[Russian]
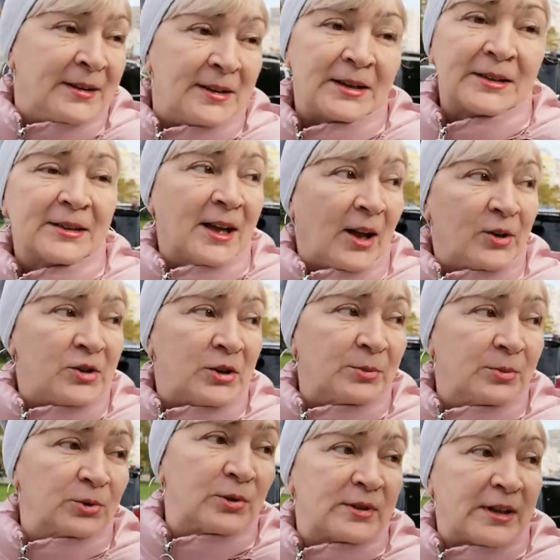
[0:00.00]
Не знаю,
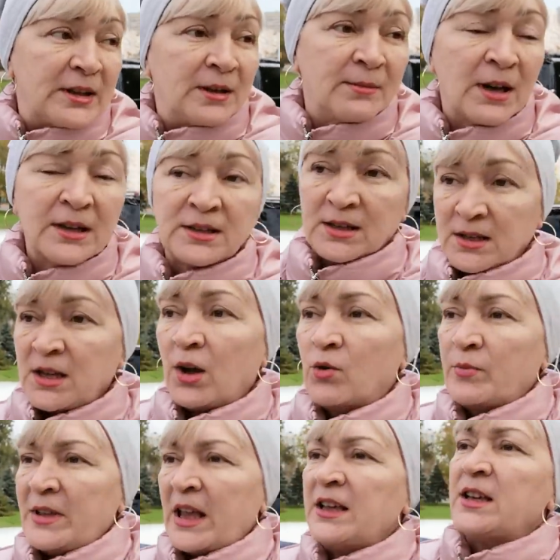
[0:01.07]
чем буду заниматься. Не,
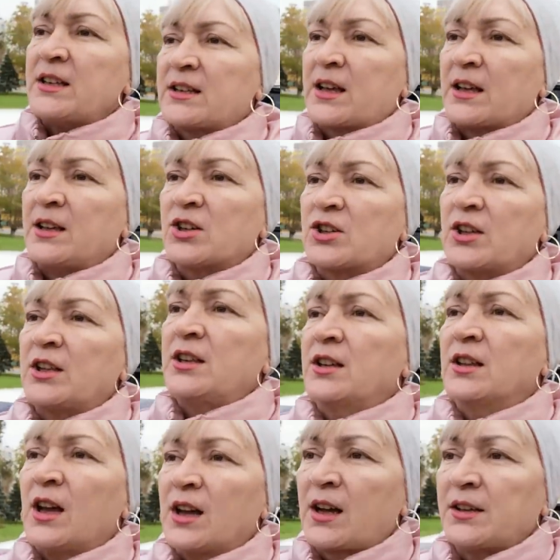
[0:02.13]
у меня есть, конечно,
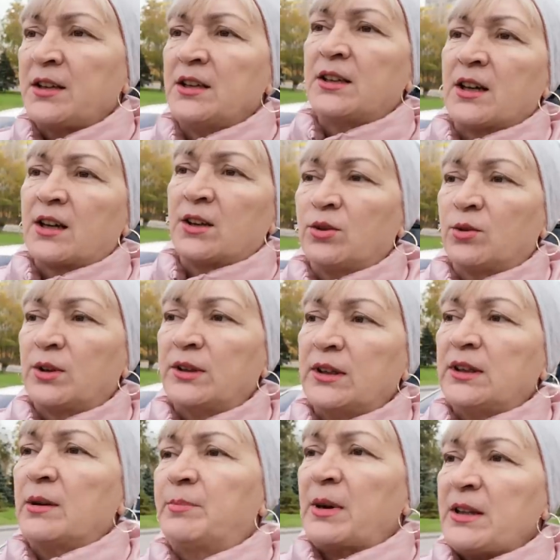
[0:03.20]
дела какие-то, которые
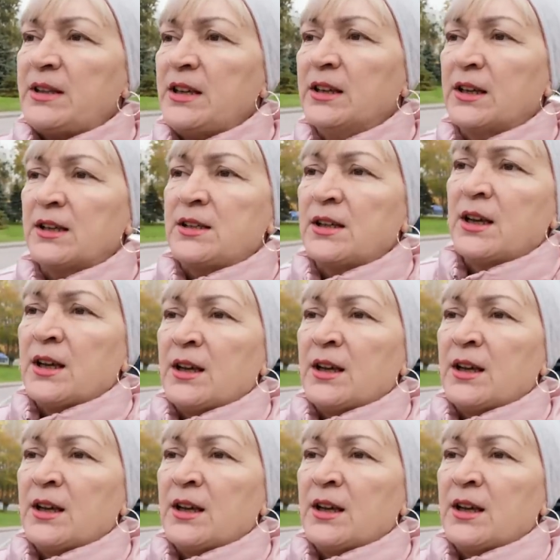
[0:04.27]
надо поделать.